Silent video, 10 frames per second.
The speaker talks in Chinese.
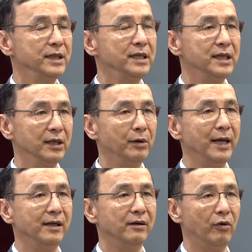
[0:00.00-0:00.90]
现阶
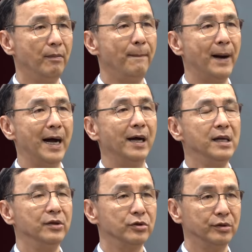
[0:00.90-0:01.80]
段，我们把
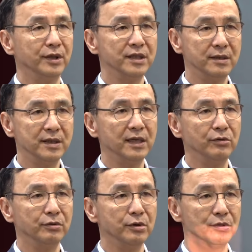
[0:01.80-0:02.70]
所有的市政
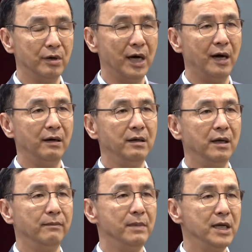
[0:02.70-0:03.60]
工作做好。
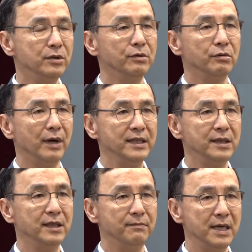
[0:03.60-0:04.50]
民众关
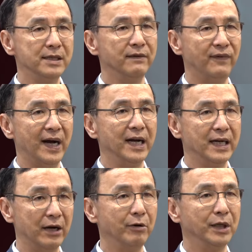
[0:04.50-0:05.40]
心的民生法案
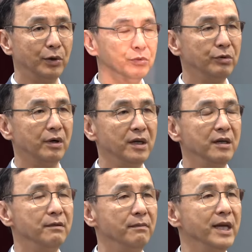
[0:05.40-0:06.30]
赶快通过，
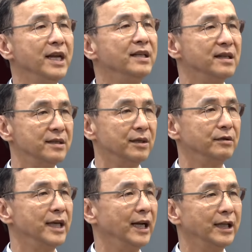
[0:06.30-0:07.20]
明年这个时
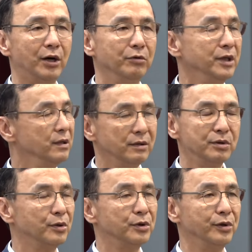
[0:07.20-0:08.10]
候再来讨论，
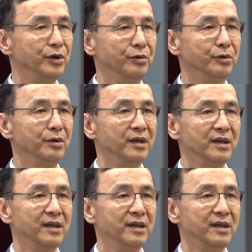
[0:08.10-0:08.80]
绰绰有余。